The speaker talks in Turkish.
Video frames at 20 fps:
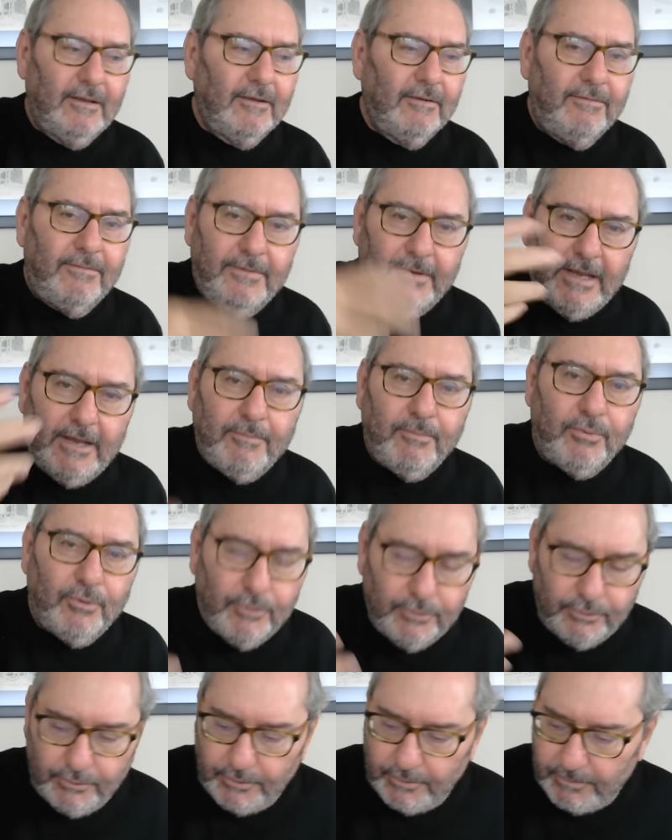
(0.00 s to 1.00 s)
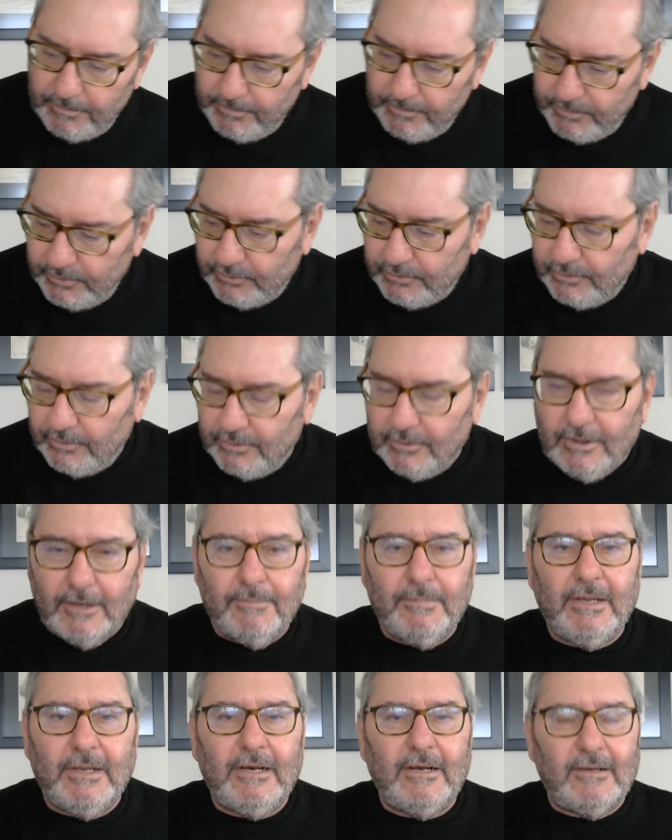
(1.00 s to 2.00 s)
ve bunu bütün
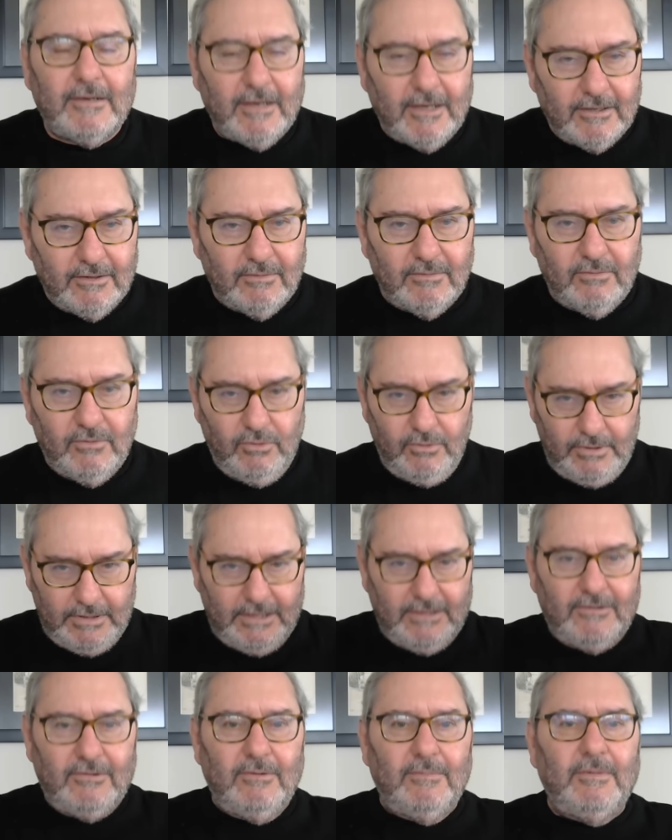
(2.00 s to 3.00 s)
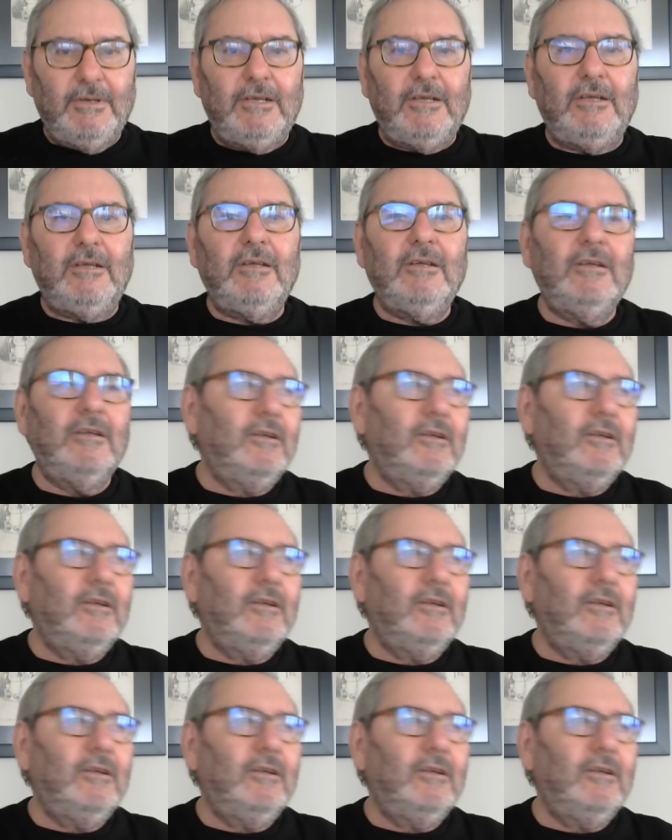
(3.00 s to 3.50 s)
Amerikan yönetimi,